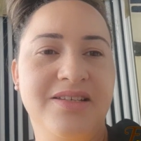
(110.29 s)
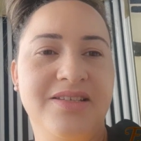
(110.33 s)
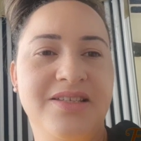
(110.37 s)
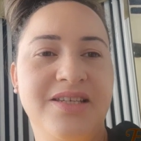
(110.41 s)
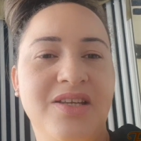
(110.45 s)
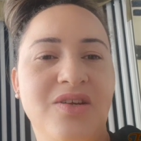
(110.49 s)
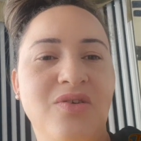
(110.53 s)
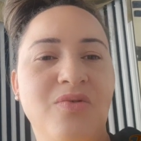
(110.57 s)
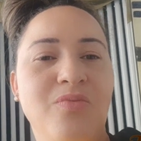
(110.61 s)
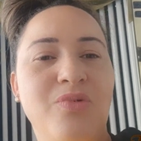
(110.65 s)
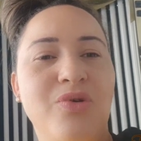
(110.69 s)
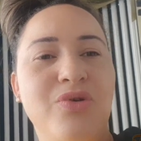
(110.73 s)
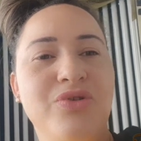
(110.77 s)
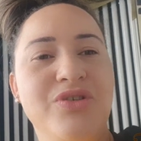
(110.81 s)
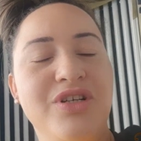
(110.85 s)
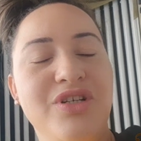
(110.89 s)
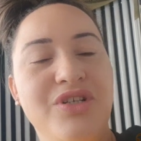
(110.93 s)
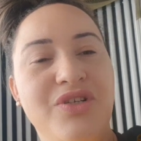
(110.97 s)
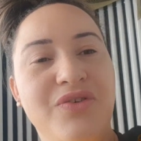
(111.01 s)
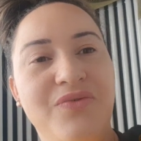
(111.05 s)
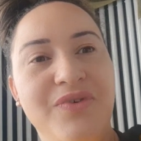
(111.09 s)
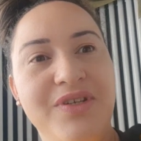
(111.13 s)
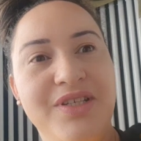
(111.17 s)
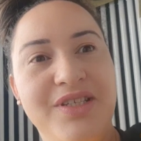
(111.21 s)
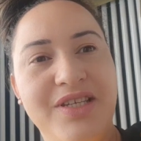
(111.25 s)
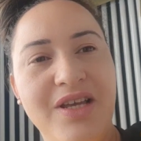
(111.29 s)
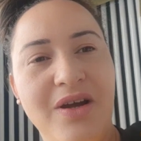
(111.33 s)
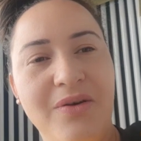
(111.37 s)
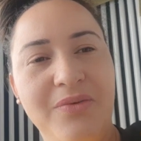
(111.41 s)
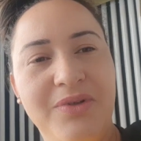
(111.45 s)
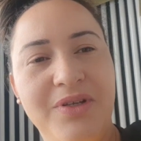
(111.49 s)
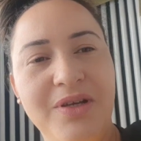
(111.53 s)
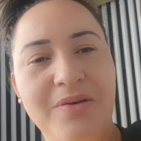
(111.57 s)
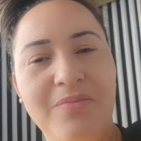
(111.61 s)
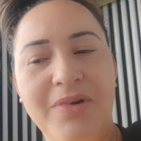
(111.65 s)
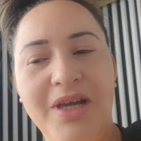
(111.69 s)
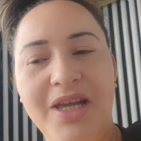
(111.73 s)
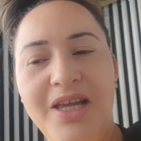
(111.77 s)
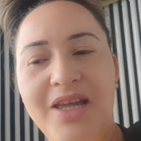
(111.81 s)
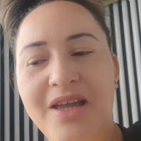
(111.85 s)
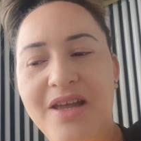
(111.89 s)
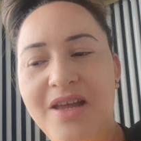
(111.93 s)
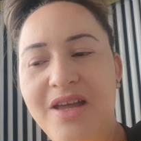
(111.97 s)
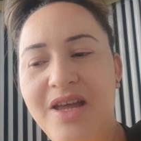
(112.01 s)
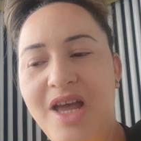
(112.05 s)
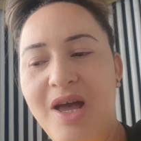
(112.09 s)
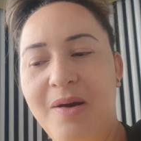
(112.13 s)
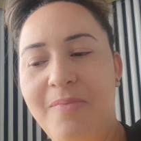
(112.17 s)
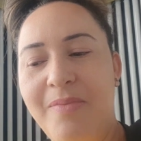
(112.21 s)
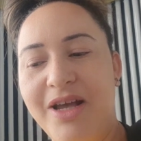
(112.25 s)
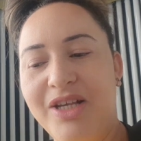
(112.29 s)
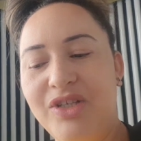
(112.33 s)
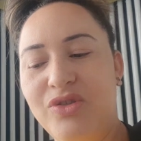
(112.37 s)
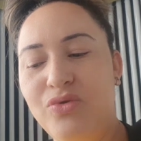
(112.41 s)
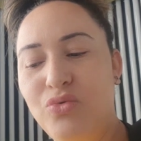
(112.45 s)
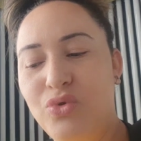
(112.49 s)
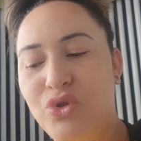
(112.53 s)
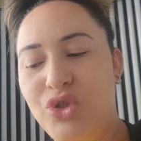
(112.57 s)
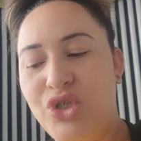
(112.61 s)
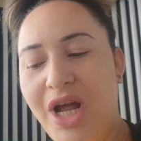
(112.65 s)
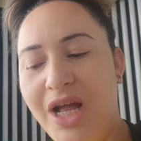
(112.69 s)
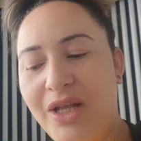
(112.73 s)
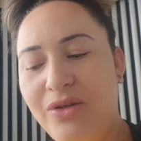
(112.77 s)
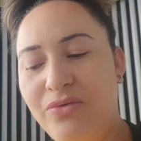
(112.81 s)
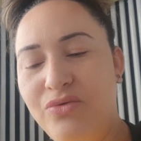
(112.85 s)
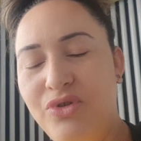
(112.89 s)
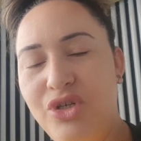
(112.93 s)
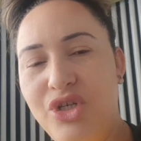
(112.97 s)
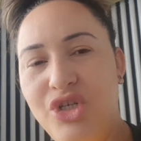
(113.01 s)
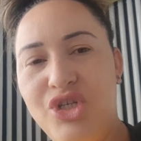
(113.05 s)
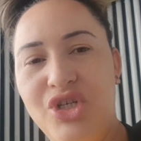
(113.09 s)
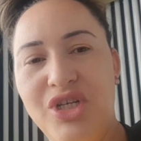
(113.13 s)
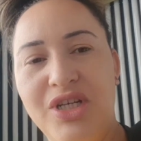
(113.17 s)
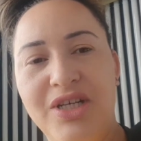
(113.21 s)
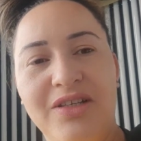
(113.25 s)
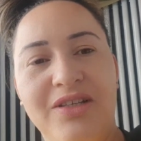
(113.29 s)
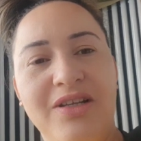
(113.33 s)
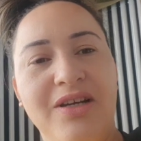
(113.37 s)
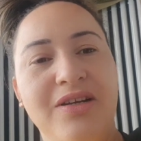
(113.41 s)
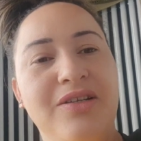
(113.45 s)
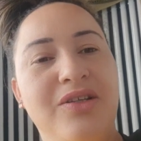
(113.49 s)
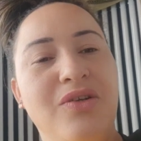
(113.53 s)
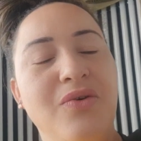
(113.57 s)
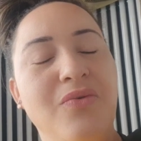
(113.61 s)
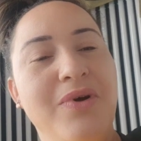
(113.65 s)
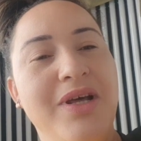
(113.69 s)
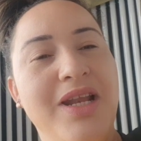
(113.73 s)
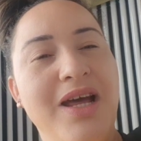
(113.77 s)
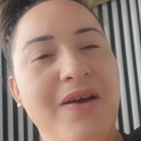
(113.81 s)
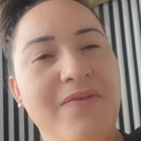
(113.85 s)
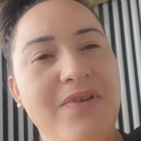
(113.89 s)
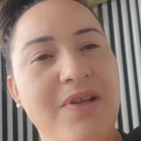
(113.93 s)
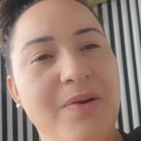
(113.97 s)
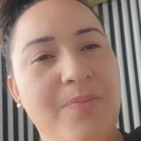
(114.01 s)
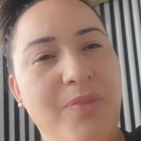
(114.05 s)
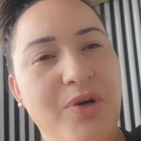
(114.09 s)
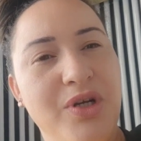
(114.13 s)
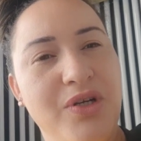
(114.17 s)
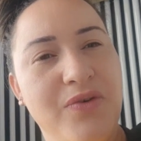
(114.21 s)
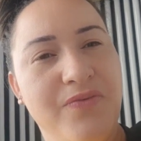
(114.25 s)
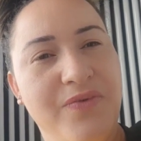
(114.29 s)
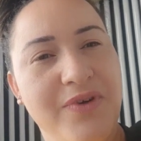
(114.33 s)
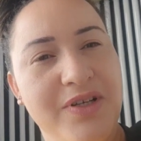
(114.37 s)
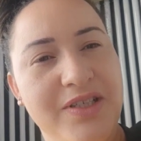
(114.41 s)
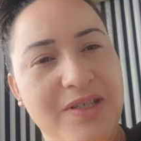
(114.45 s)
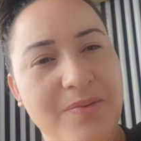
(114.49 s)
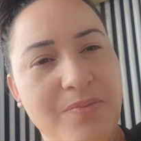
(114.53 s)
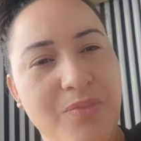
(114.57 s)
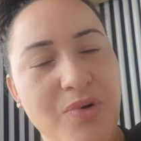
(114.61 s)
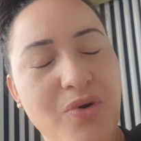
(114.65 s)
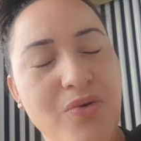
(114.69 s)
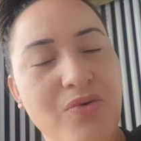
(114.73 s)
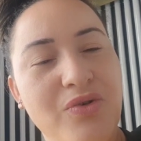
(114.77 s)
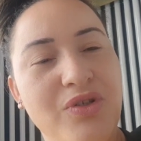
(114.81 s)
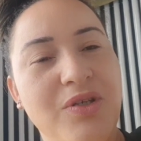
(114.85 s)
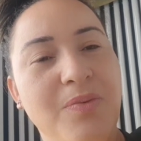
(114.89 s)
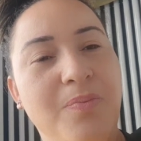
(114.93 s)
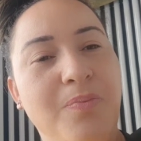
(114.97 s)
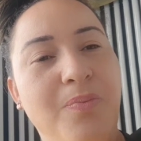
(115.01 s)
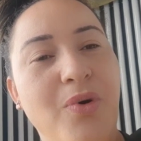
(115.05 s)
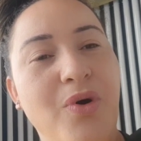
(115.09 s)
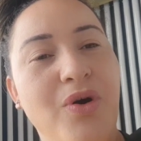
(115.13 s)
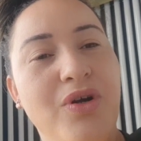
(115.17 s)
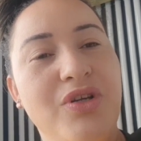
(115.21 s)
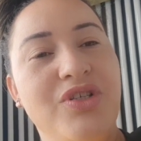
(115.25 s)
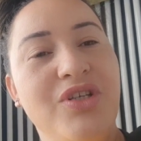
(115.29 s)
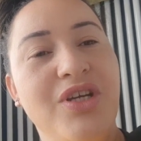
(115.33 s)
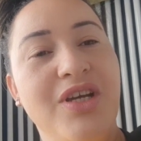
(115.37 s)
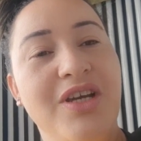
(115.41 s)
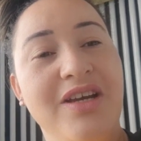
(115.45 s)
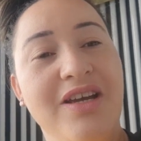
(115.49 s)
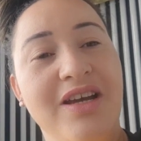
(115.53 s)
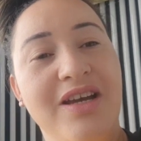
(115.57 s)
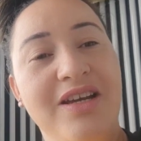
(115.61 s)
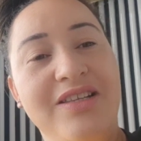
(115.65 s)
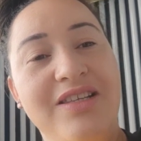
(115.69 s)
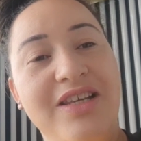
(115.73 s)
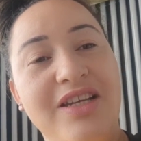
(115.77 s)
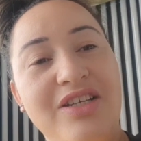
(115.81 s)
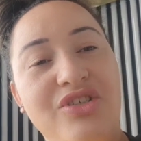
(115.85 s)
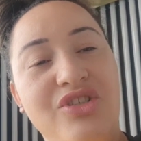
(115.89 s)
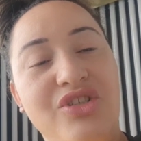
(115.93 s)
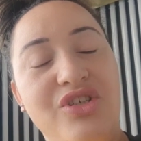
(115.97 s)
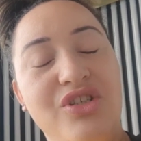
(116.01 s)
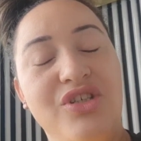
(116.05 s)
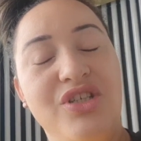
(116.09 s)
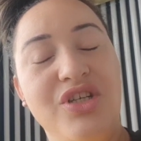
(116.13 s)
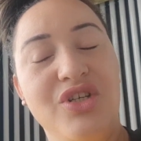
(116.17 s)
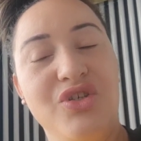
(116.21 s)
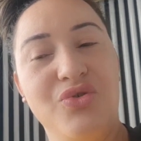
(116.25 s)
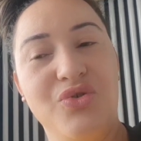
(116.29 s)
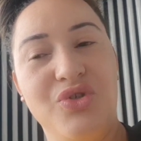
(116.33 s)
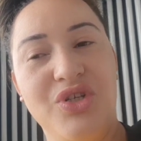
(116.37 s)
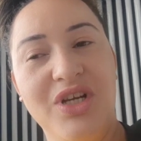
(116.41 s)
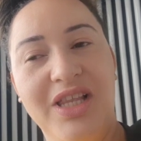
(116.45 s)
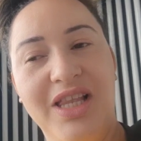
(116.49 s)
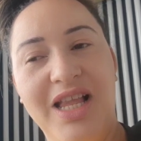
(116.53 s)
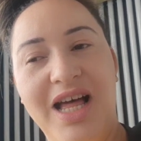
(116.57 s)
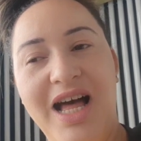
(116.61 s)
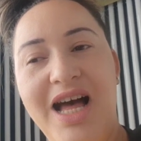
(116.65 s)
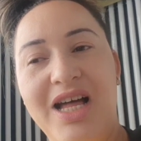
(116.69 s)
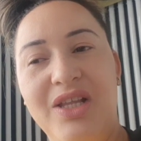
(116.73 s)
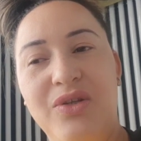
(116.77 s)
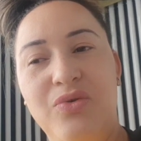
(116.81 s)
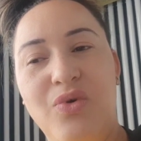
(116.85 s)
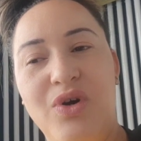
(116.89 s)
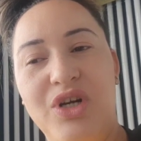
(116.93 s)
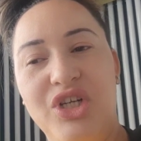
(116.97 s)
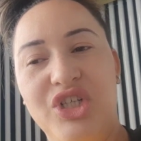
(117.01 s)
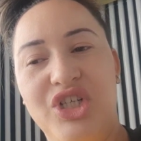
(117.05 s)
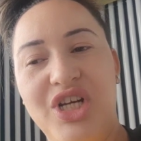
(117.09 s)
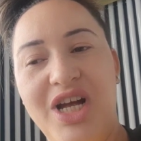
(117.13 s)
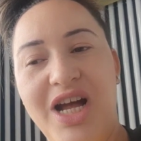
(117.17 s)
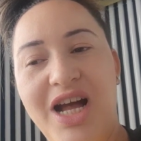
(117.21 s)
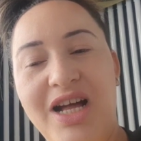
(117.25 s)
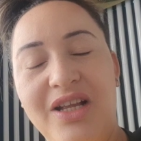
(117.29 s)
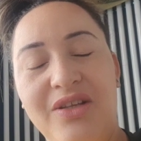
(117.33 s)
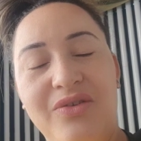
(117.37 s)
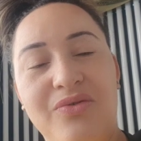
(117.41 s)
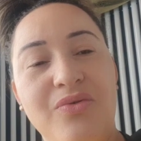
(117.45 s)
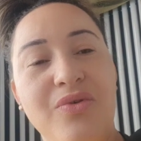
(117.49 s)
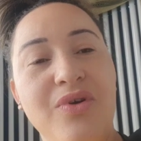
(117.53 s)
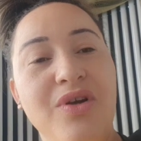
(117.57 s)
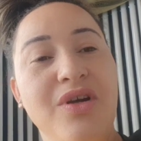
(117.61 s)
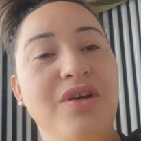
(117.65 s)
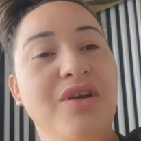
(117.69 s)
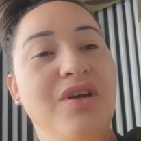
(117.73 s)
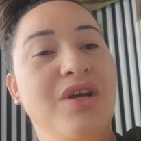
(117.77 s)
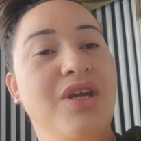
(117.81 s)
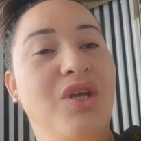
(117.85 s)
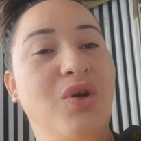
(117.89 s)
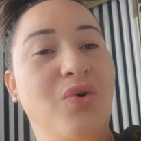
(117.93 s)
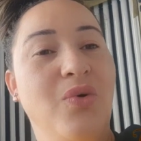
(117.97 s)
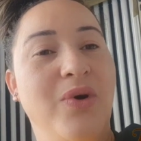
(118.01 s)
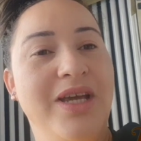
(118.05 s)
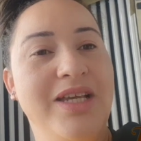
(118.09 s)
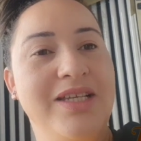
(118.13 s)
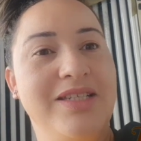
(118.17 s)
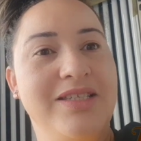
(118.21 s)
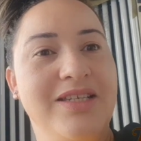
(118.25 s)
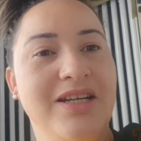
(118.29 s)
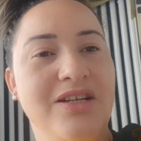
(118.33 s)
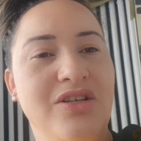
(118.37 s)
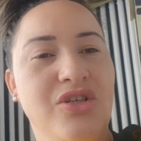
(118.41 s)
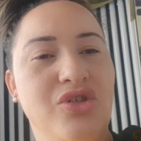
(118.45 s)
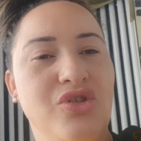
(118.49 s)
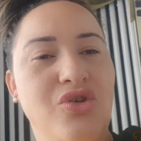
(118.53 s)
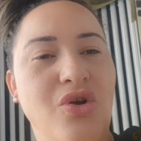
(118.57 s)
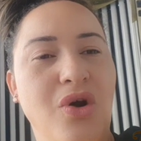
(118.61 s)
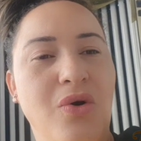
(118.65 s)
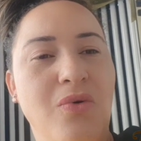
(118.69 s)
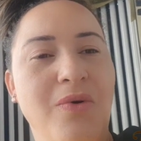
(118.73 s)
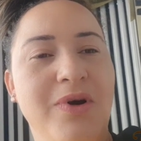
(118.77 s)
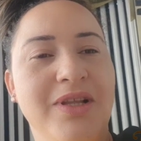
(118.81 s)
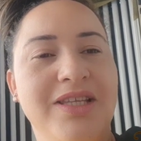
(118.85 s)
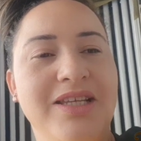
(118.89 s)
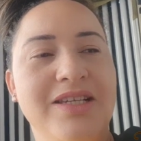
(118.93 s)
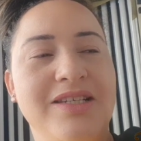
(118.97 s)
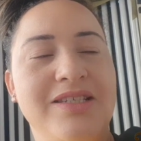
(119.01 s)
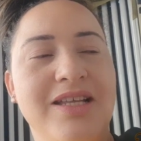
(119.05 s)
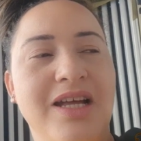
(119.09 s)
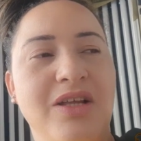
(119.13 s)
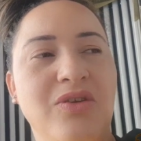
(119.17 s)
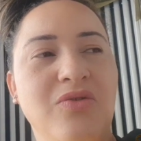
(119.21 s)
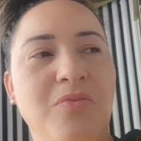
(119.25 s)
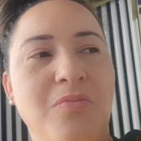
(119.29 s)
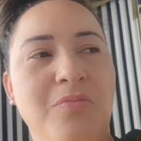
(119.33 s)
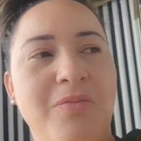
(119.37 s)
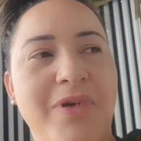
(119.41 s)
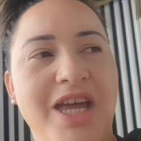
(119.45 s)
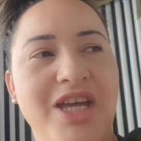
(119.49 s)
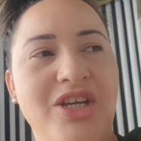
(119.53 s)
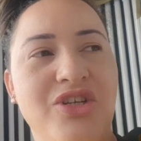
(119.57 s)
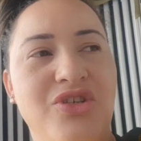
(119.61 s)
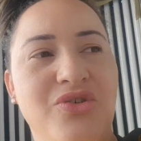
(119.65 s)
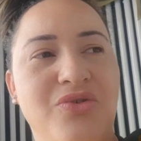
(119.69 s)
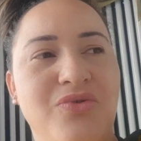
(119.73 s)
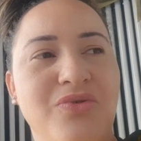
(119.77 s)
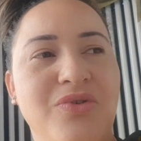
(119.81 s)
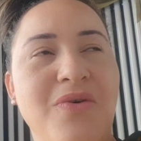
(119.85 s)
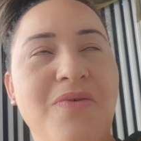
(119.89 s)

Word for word: Seria um bronze artificial também, mas num jato de tinta. Então, grávida pode fazer bronze? Pode, desde que seja gelado a jato e o restante só com atestado médico.